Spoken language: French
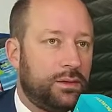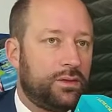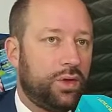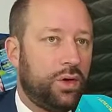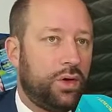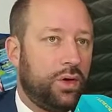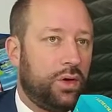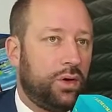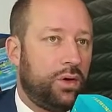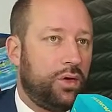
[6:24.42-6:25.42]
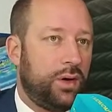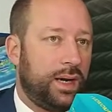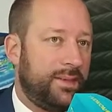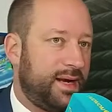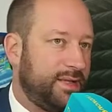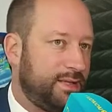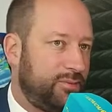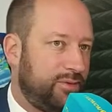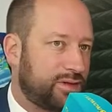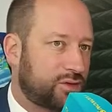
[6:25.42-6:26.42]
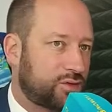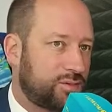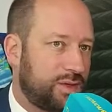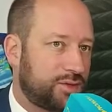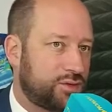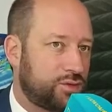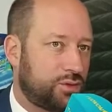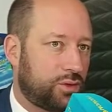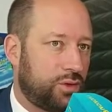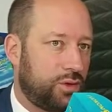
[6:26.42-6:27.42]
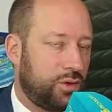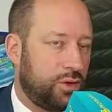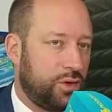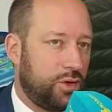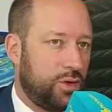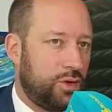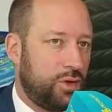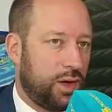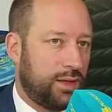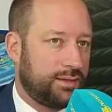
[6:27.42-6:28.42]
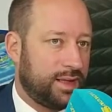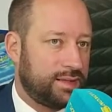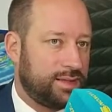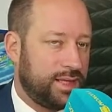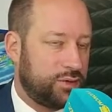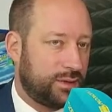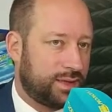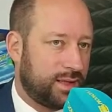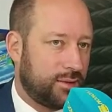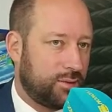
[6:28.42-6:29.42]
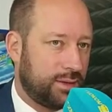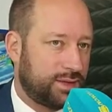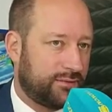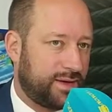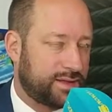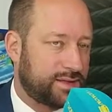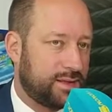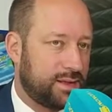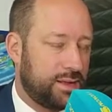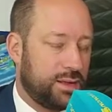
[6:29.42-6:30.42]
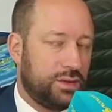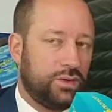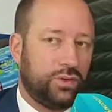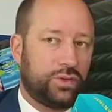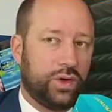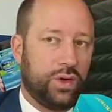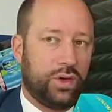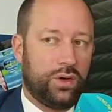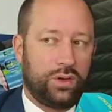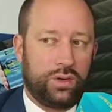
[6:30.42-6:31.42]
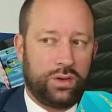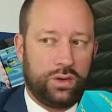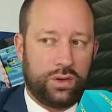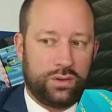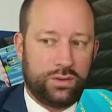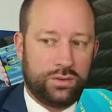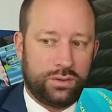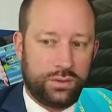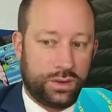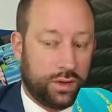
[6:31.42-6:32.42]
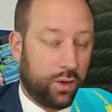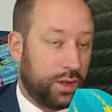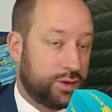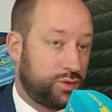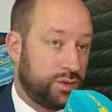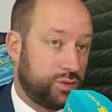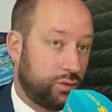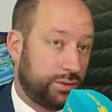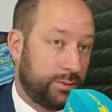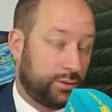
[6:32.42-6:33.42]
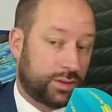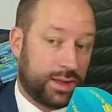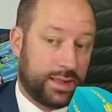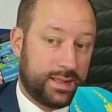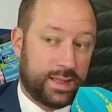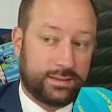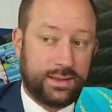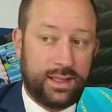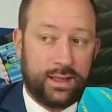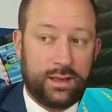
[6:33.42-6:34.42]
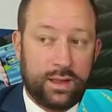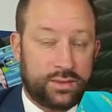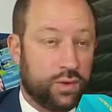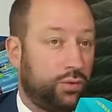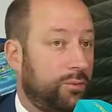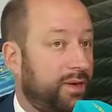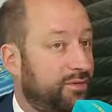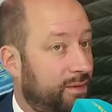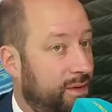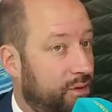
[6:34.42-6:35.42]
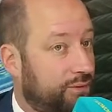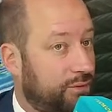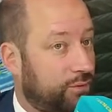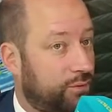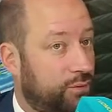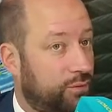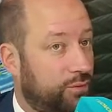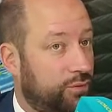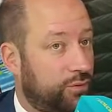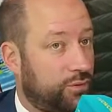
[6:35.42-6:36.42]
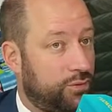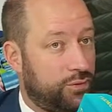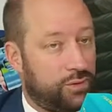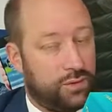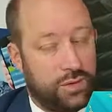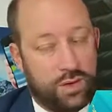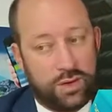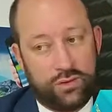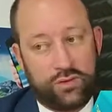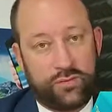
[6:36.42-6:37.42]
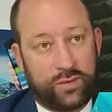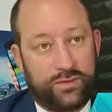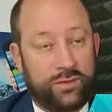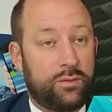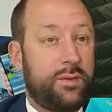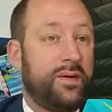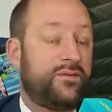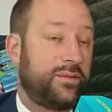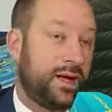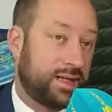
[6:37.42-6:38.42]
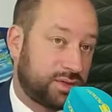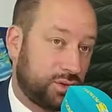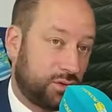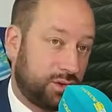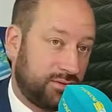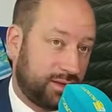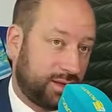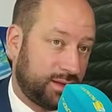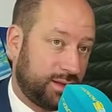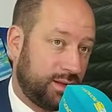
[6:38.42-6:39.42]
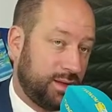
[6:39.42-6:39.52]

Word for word: que euh, la maladie pouvait se transmettre sur un télésiège ou un, télé, fesse Donc, d'ailleurs, les Suisses nous l'ont démontré l'année dernière, puisqu'ils n'ont pas fermé leur station hein de, de, de sport d'hiver, ils n'ont même pas fermé les restaurants l'hiver dernier